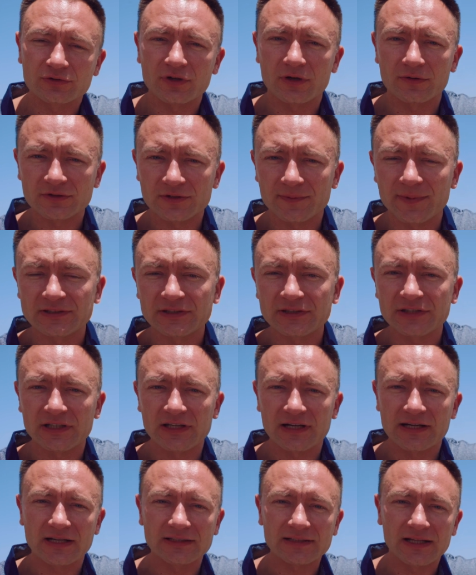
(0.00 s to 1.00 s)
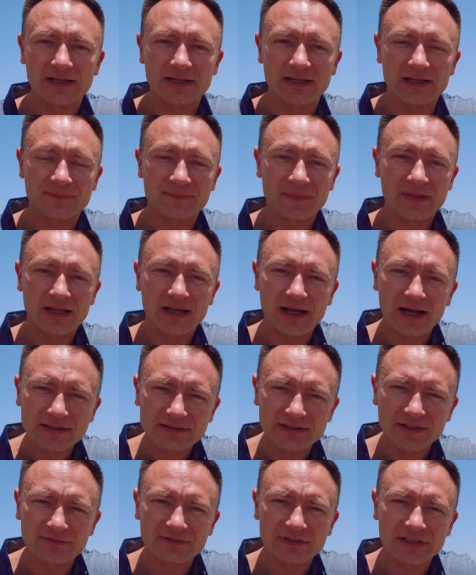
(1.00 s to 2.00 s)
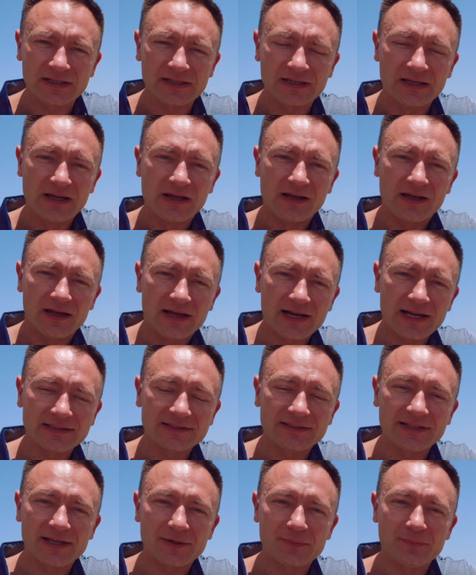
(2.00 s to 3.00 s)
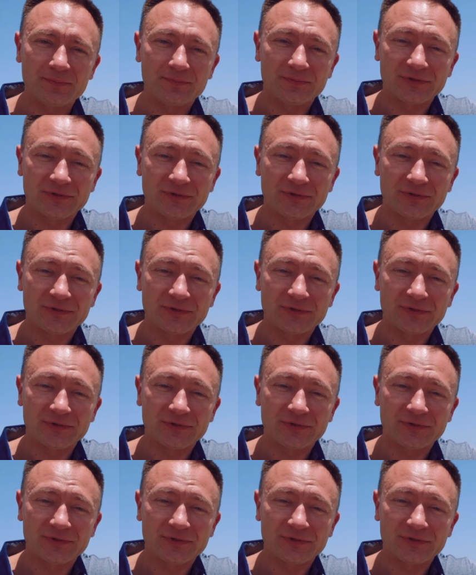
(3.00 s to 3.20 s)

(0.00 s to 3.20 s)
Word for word: którą zobaczycie na kanale Aktywny Rentier.